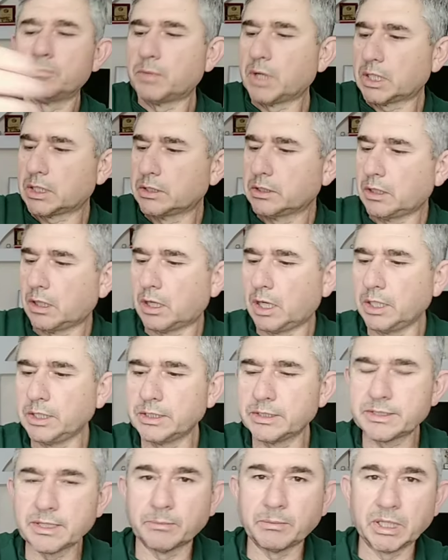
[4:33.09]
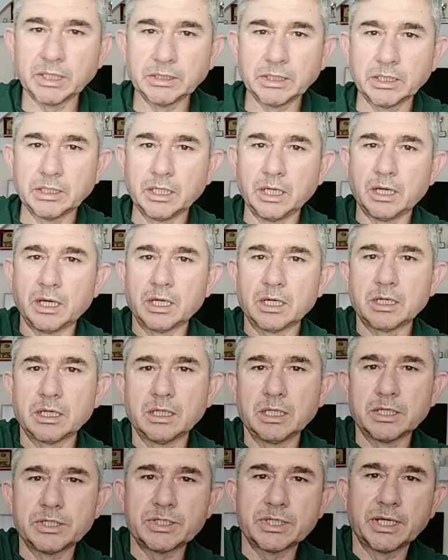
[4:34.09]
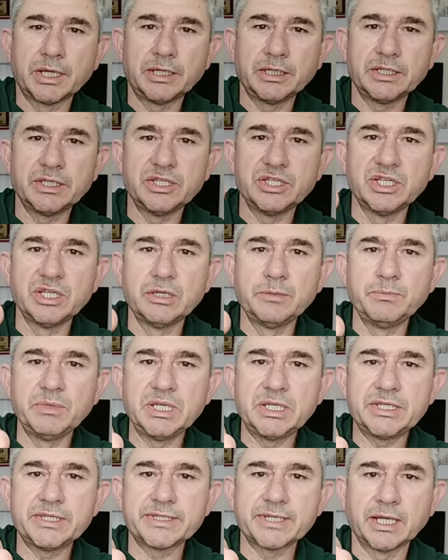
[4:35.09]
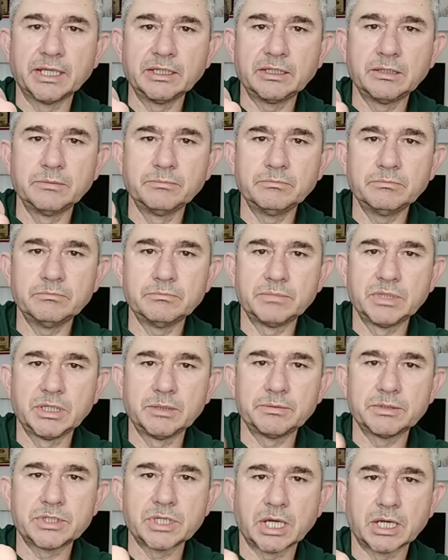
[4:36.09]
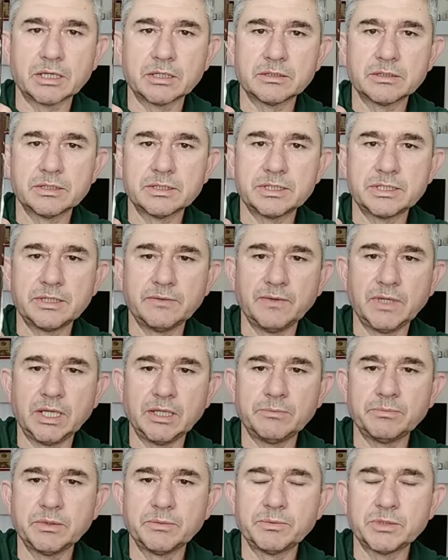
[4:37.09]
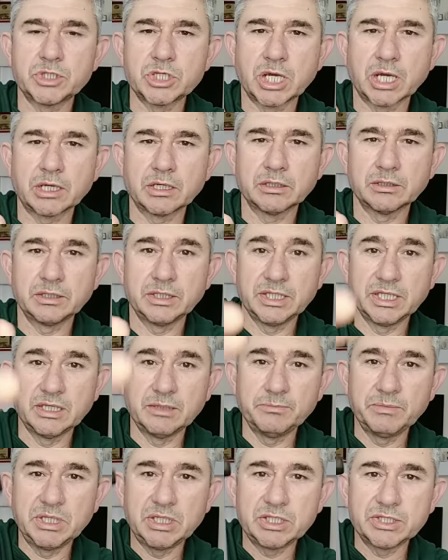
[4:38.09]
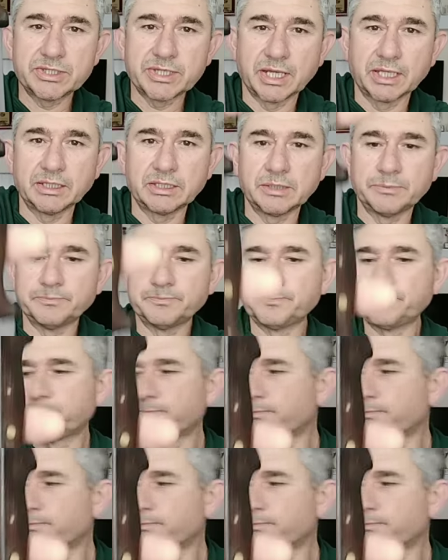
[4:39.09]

Bakın aynı zamanda da arkadaşlar 22 santim bir bıçak. Zivilik bir bıçak. 22 santim.